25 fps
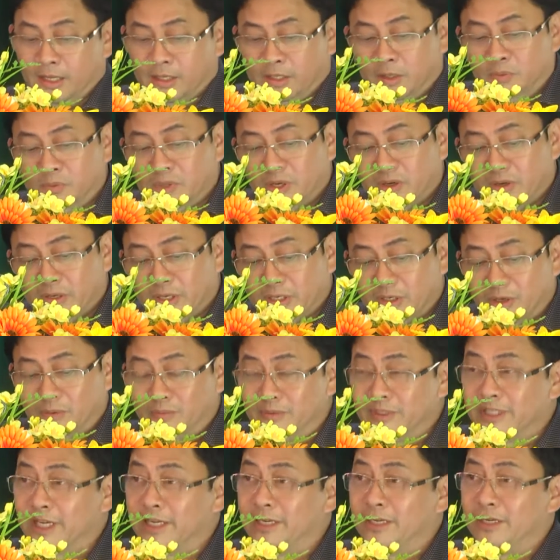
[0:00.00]
chúng tôi
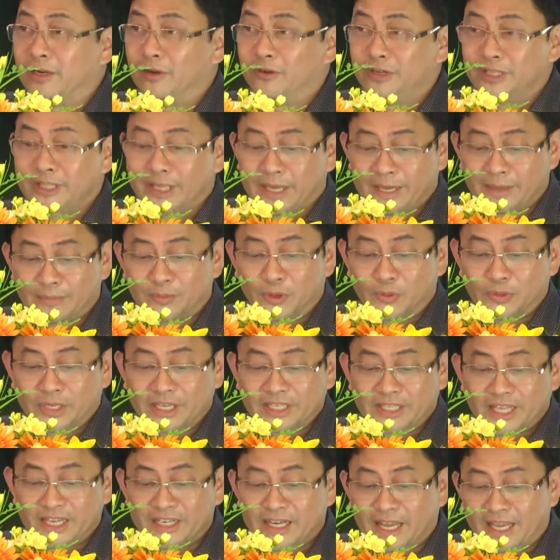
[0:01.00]
cũng xin nói thêm một
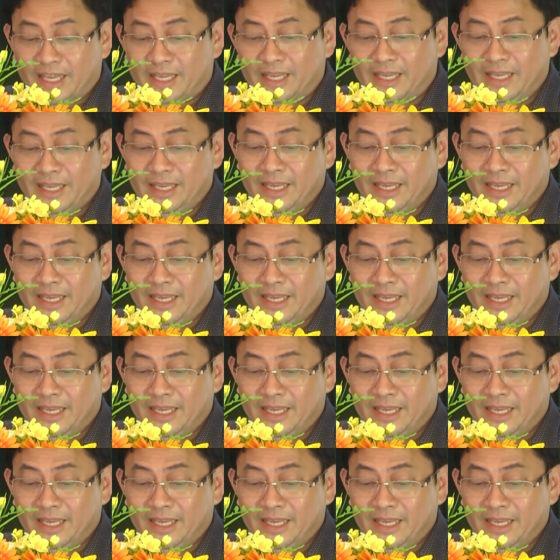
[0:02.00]
chi tiết này